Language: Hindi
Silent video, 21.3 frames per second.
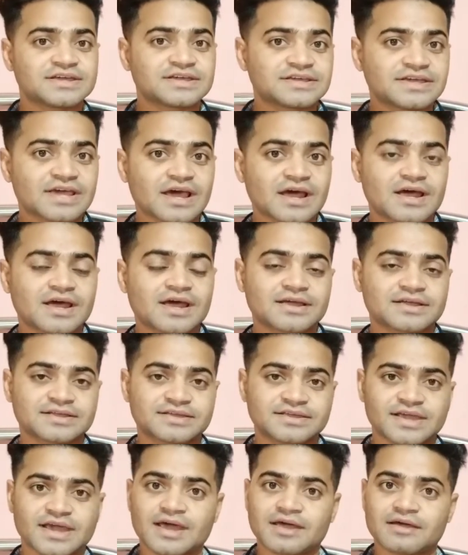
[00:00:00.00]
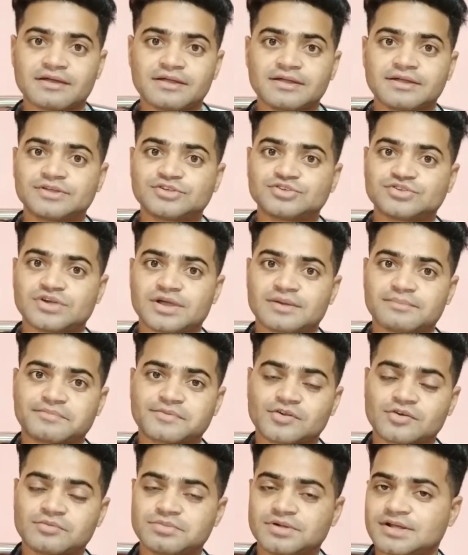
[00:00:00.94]
क्या क्या जो है
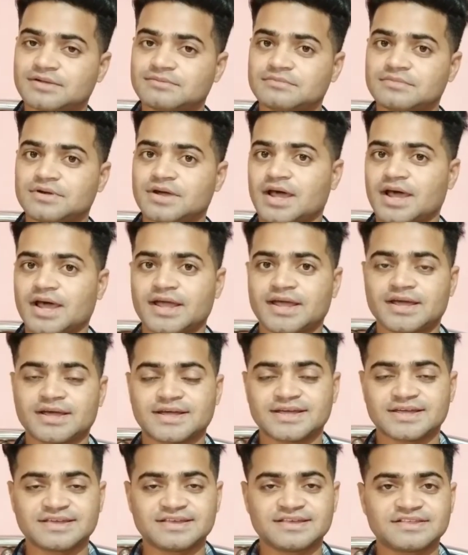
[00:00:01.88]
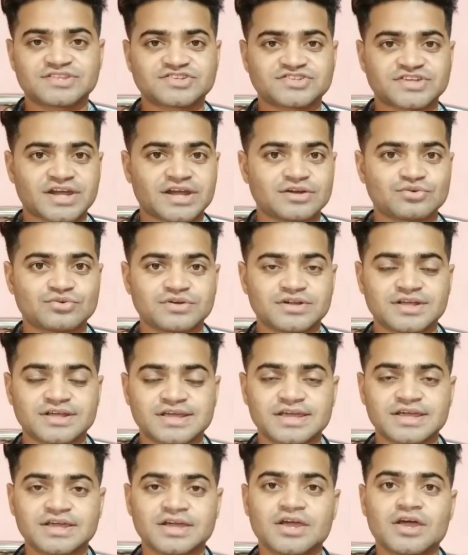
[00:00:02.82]
प्रॉब्लम आया इस चैनल को
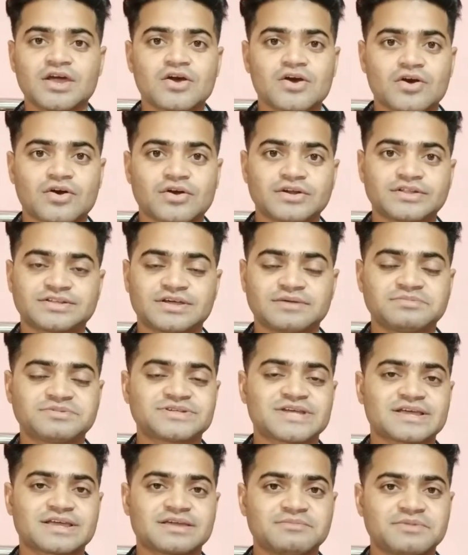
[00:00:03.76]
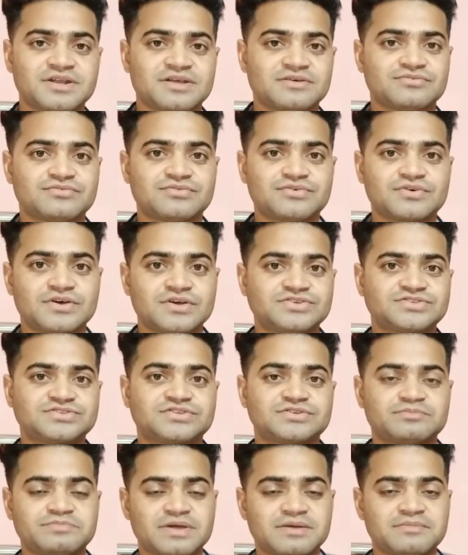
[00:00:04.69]
लेके और तब जाके मेरा
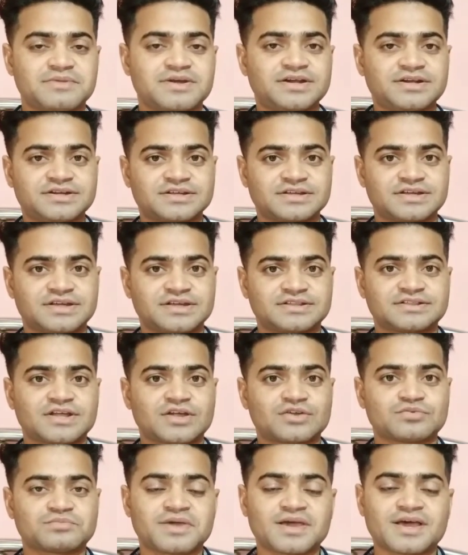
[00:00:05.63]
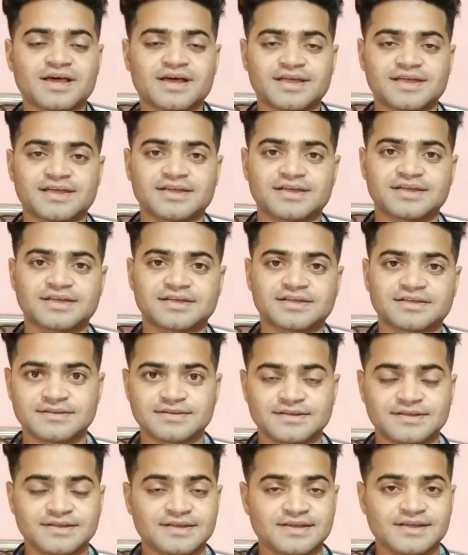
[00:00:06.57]
फर्स्ट पेमेंट इतना रुपया आया है
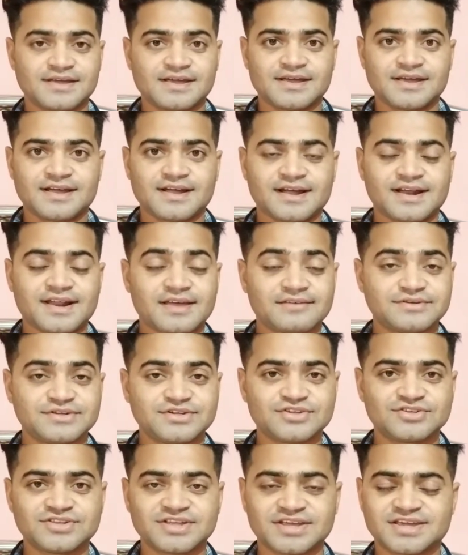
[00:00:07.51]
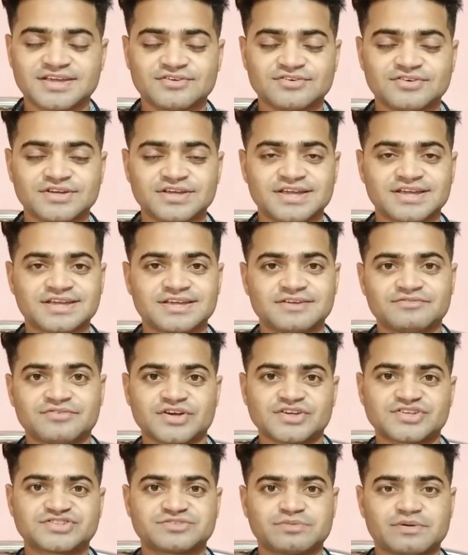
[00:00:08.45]
अगर आप वीडियो देखे होंगे कि
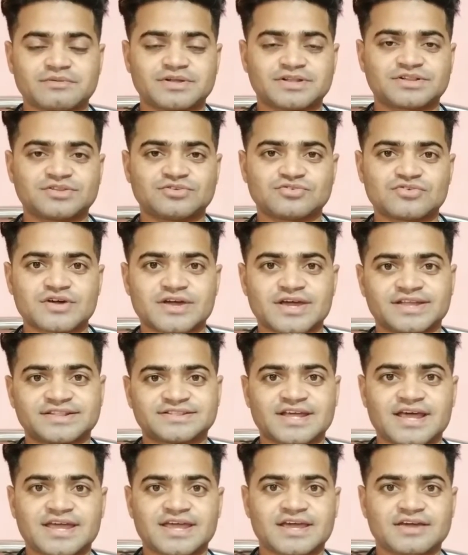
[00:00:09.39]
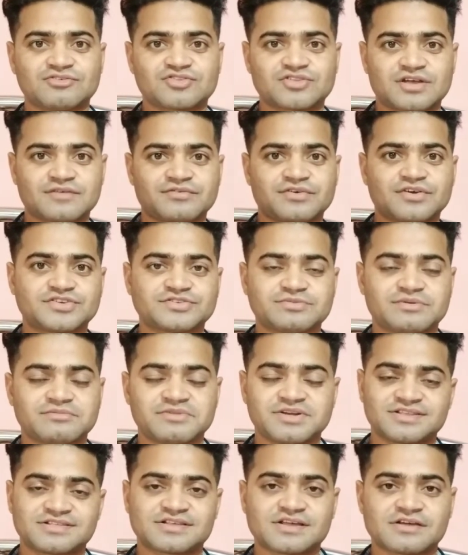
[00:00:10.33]
फर्स्ट पेमेंट लोगों का इतना आया उसका फर्स्ट
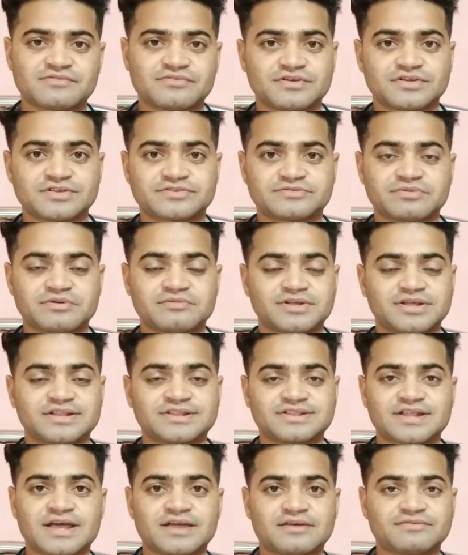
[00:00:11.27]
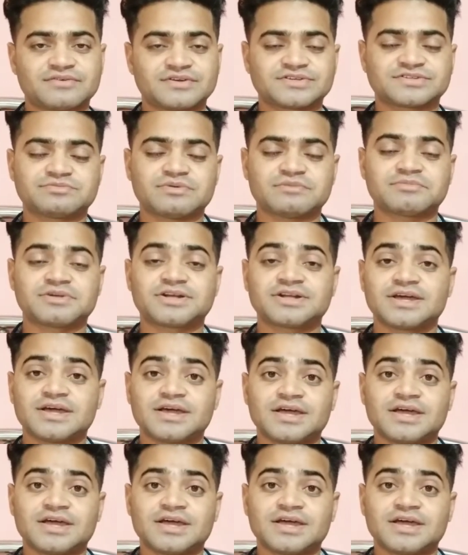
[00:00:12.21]
पेमेंट इसका फर्स्ट पेमेंट इतना आया फर्स्ट पेमेंट